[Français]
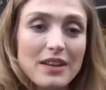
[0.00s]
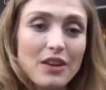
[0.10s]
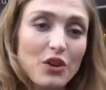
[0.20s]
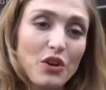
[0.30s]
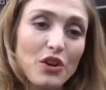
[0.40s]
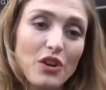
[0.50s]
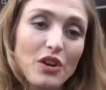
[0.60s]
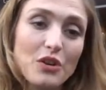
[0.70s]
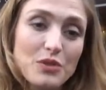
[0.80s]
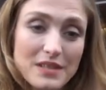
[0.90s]
avec
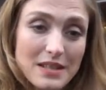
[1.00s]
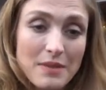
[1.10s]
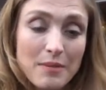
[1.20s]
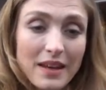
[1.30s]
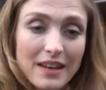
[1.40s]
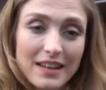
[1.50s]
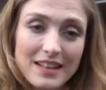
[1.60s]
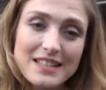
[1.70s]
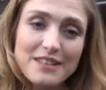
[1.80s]
le cinéma américain,